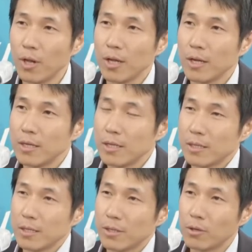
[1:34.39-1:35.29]

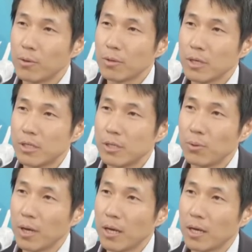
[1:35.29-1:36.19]
그러니까요. 17개
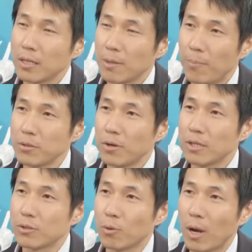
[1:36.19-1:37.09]
시도에 이제 퍼져
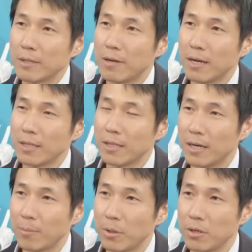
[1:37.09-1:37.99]
가지고 관광한다
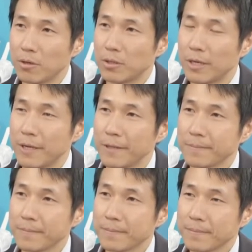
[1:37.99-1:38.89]
뭐 이런 건데. 잼버리가
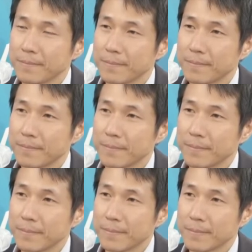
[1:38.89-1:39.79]
아니라 아예 차라리